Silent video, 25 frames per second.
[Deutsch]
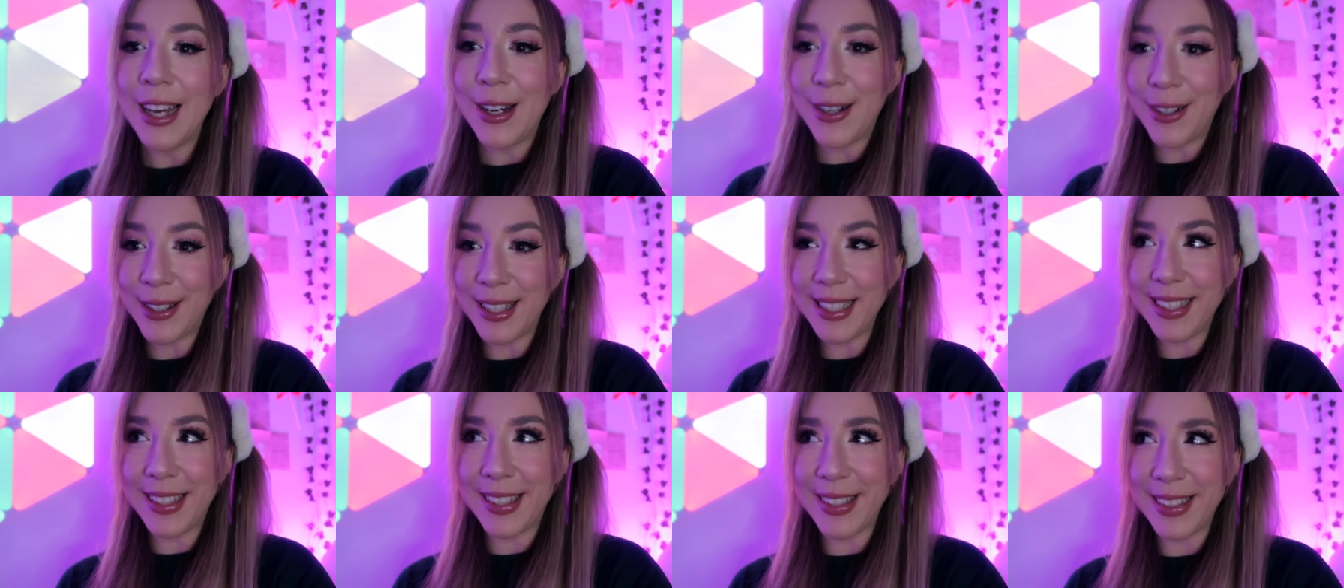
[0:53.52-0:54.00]

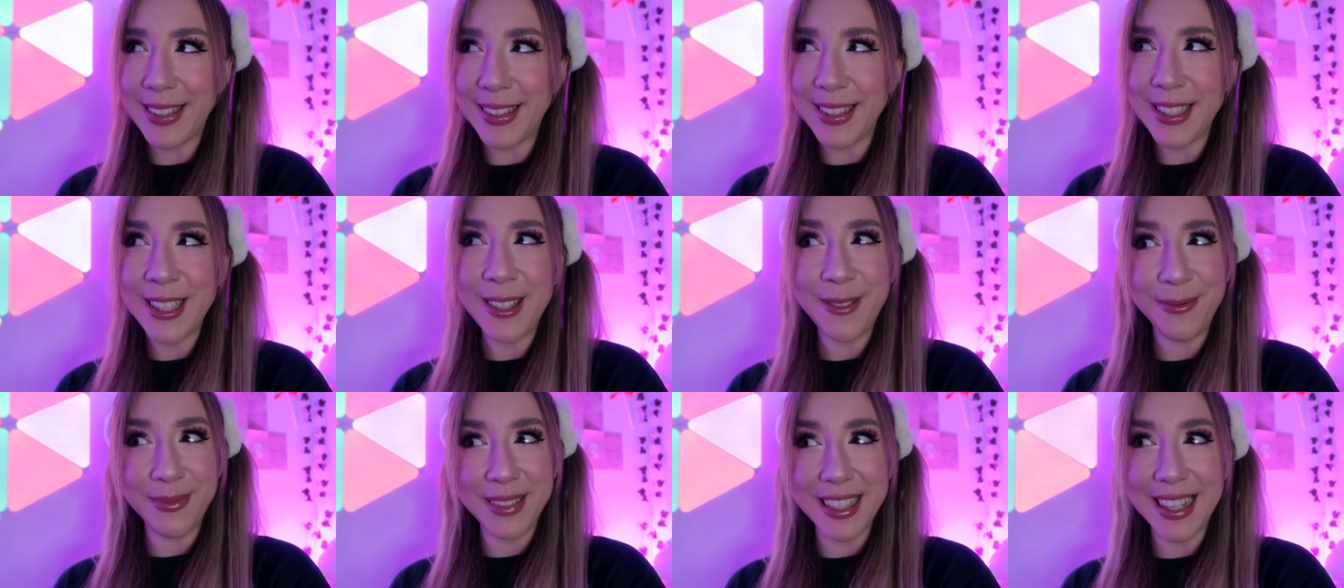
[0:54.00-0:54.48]
heute
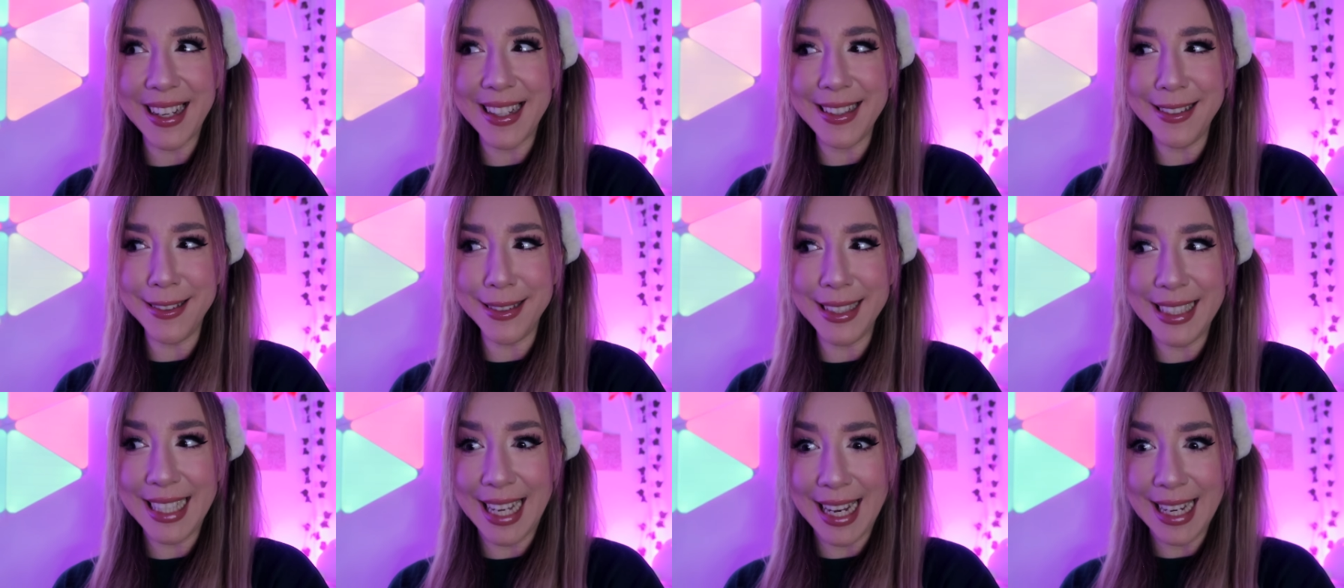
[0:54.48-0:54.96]
um
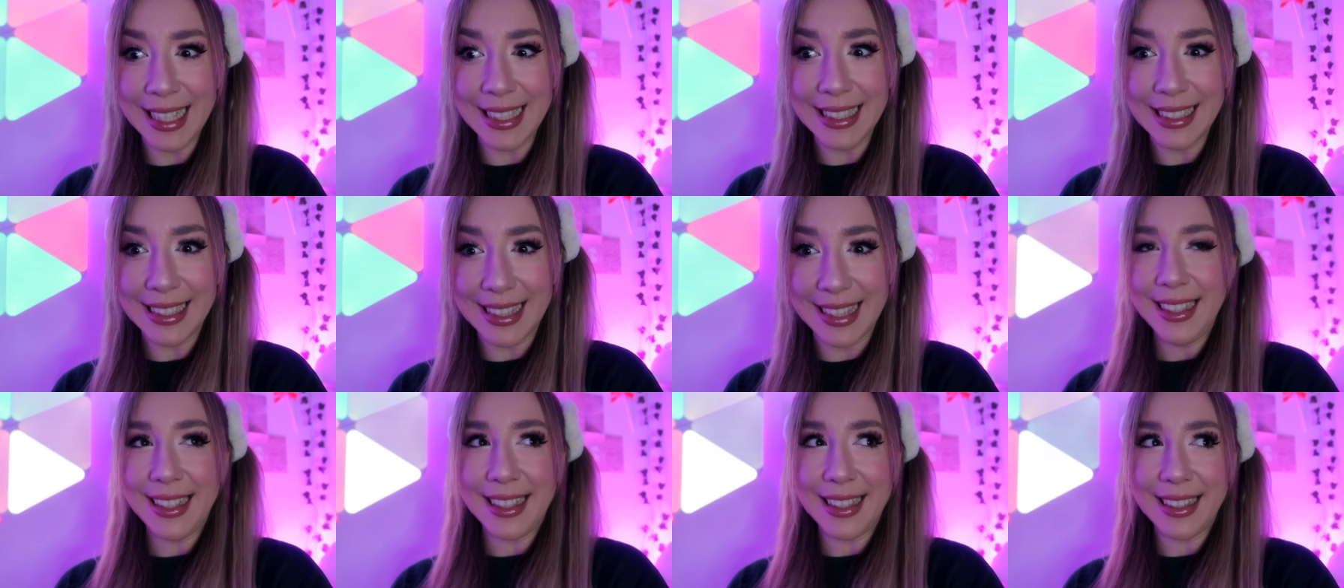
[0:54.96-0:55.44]
3 Uhr Nacht.
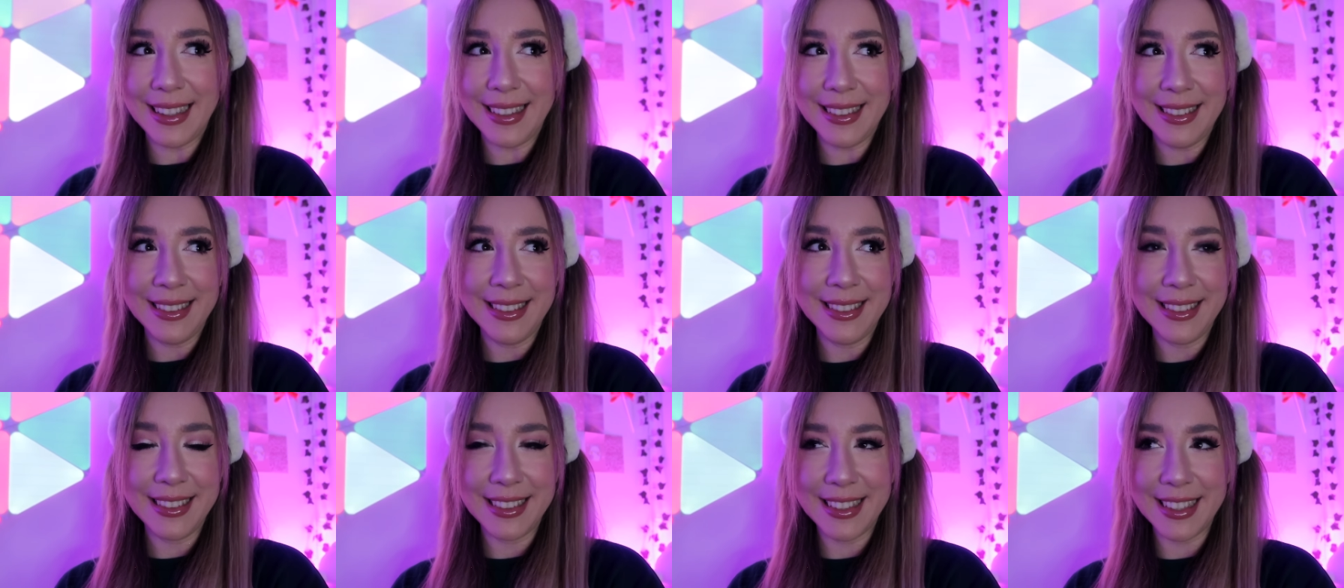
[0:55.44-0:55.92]
Ja,
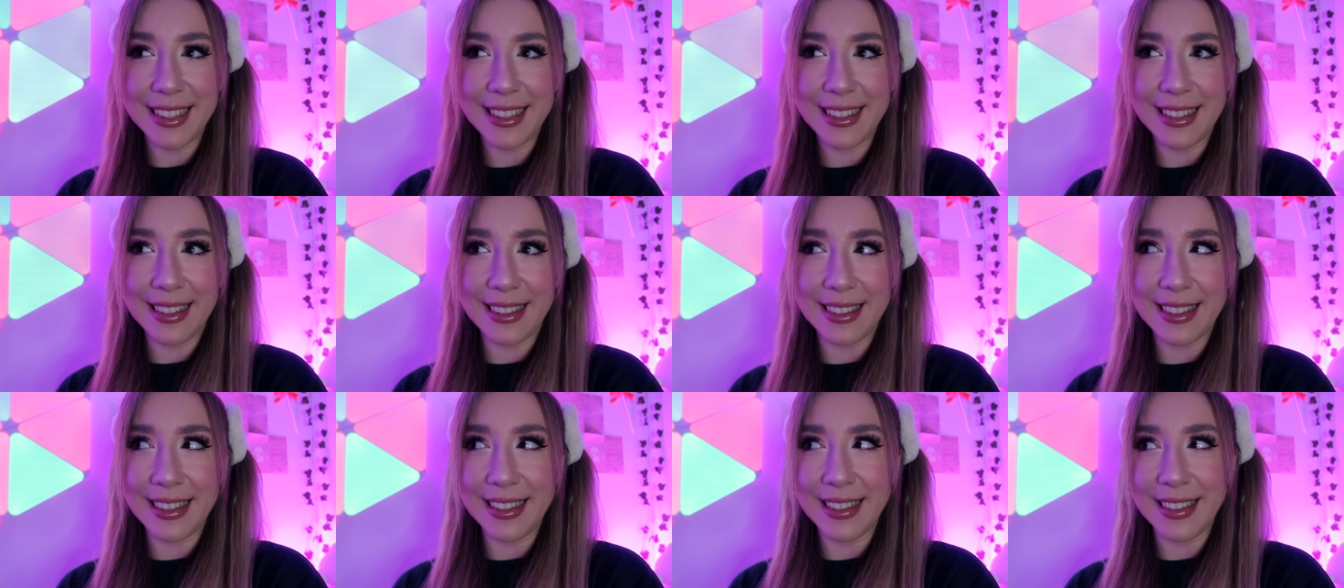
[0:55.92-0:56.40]

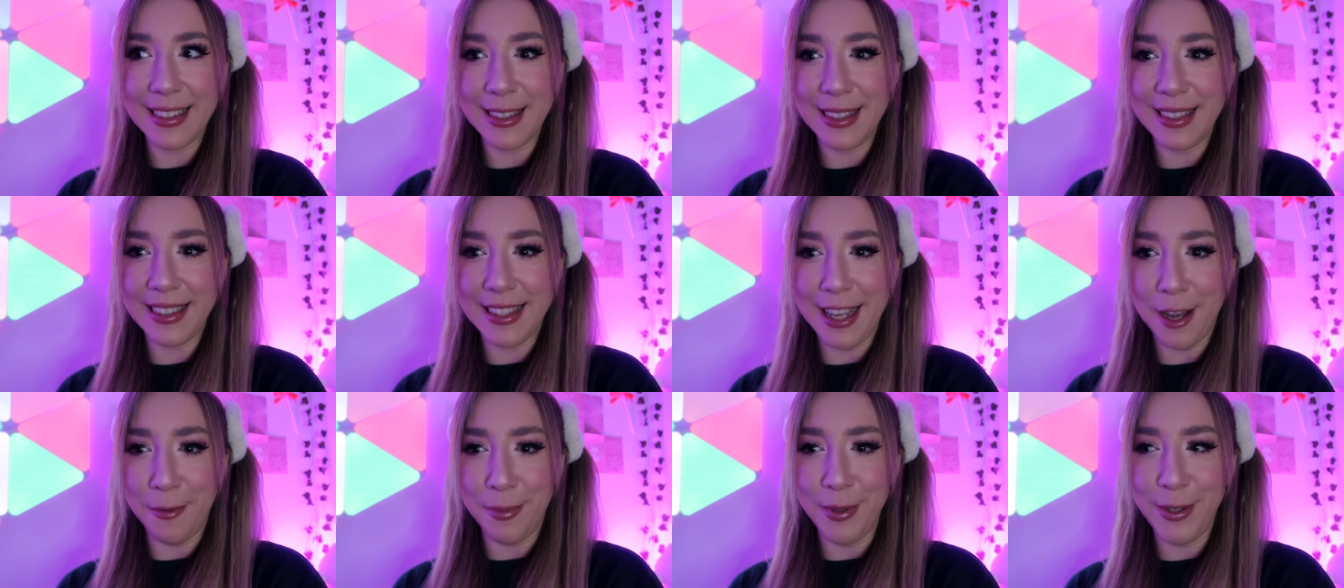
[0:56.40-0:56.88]
das ist
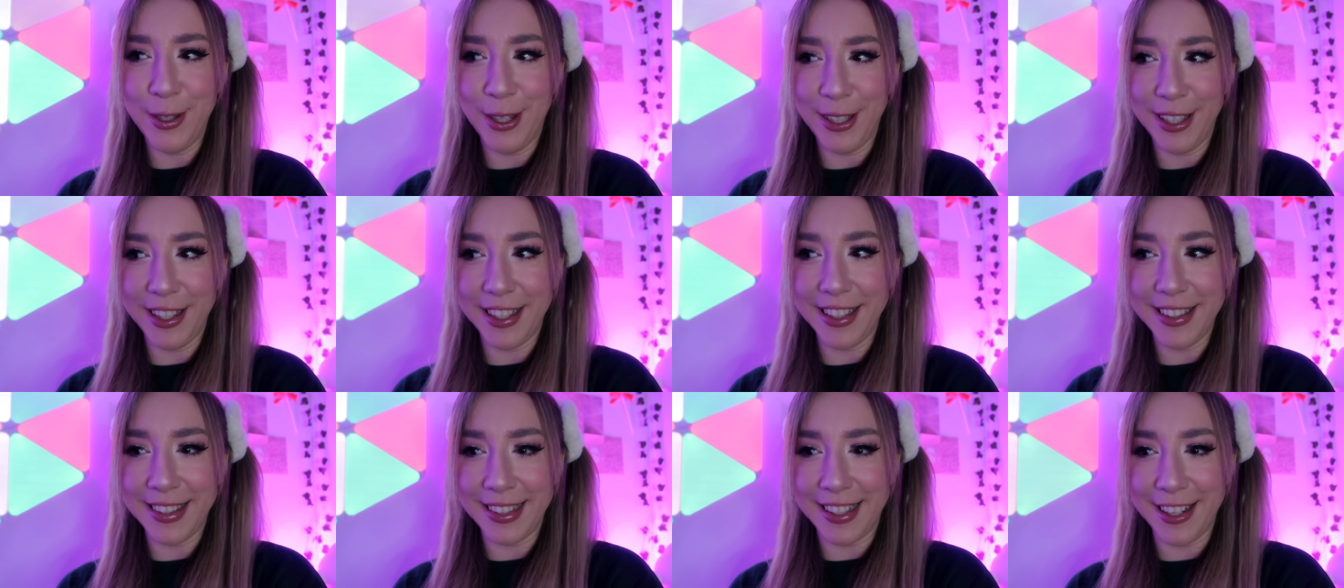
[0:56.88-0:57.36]
ein sehr
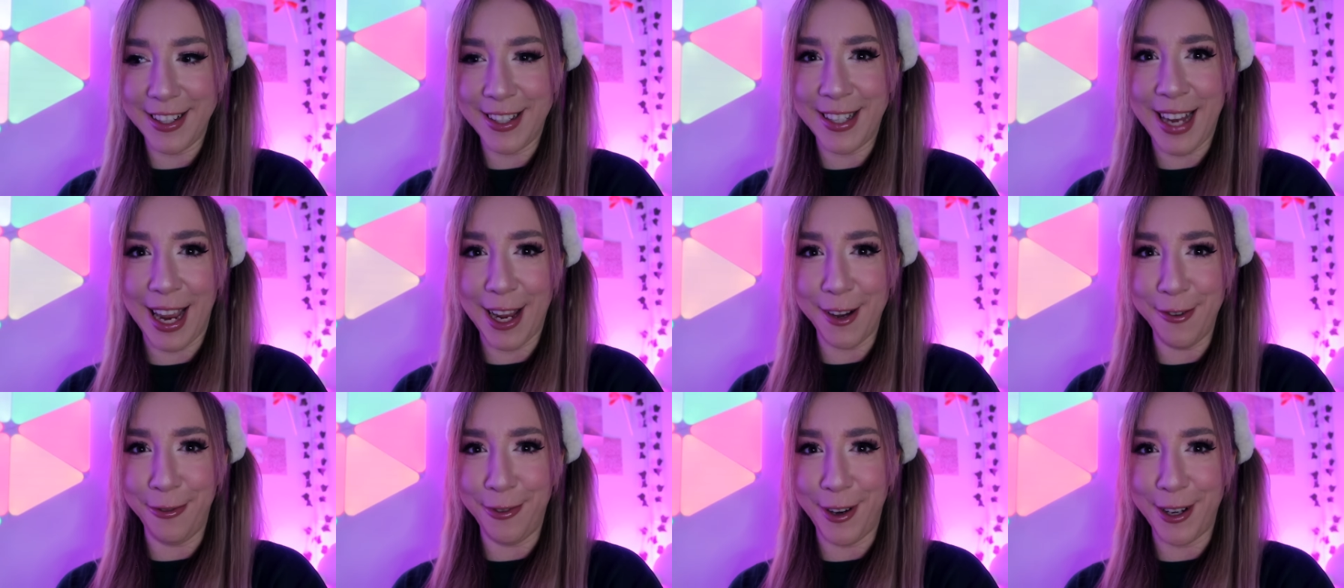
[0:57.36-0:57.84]
besonderes
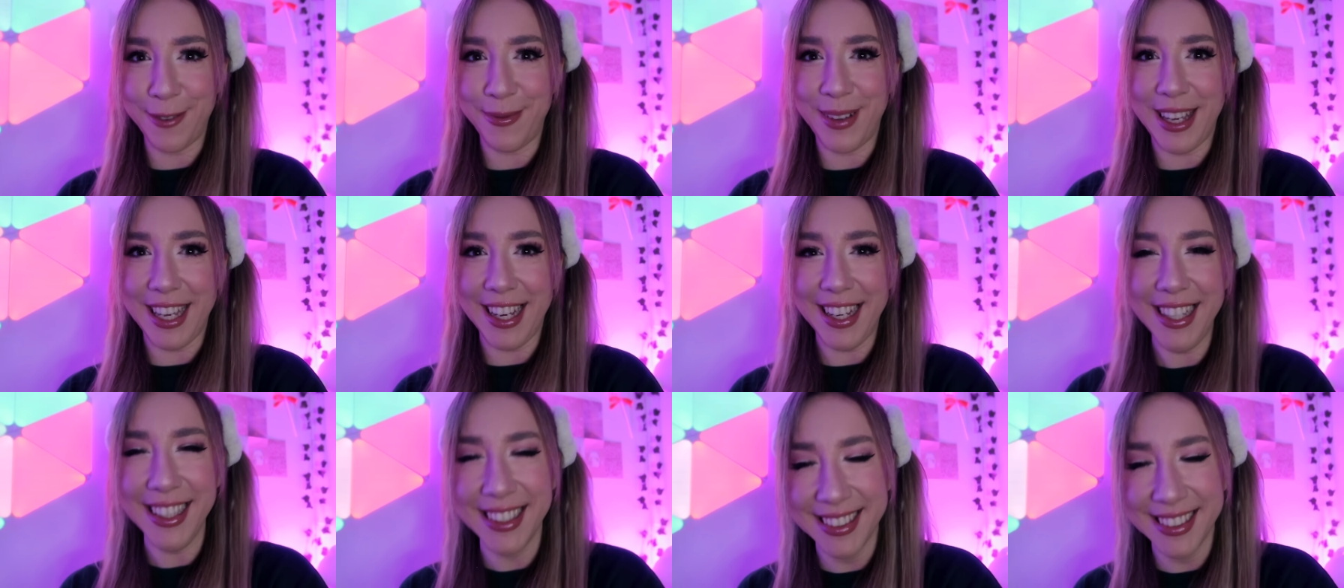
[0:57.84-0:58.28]
Geschenk von mir.